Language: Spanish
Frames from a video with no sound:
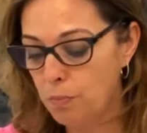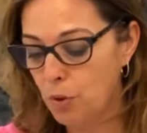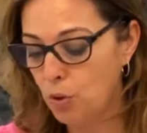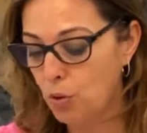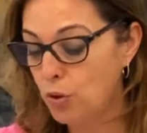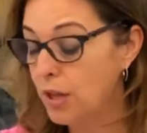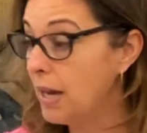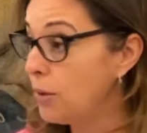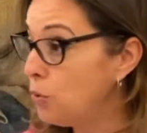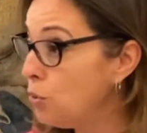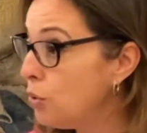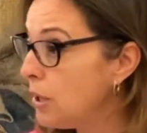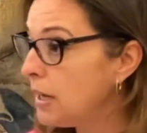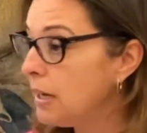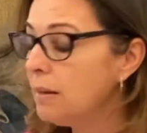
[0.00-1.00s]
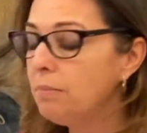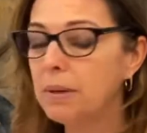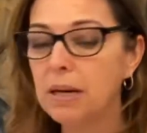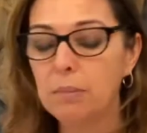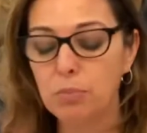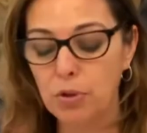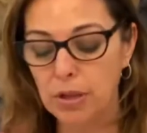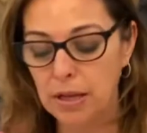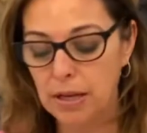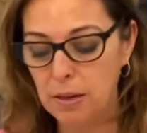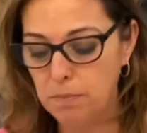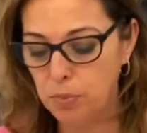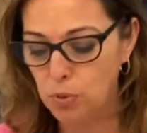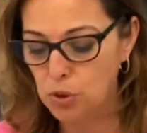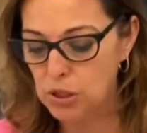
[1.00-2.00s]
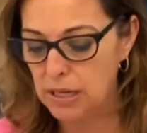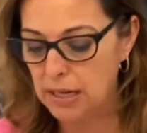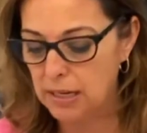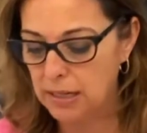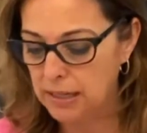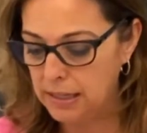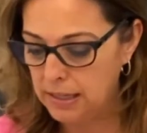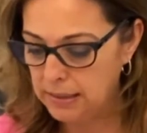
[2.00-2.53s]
poco de ayuda para poder impulsar